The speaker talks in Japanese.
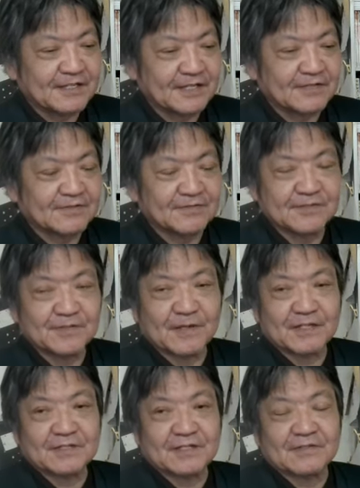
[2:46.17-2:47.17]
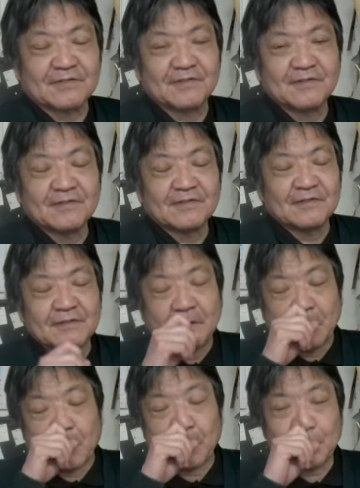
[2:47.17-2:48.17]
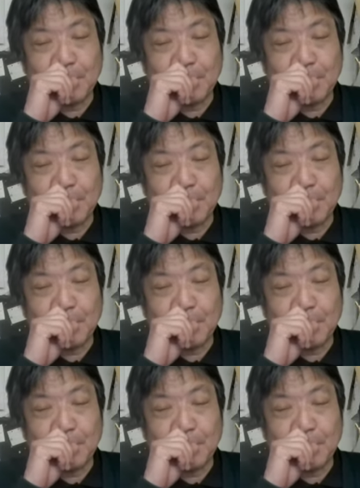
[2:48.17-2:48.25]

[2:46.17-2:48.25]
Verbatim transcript: したスルーしますと。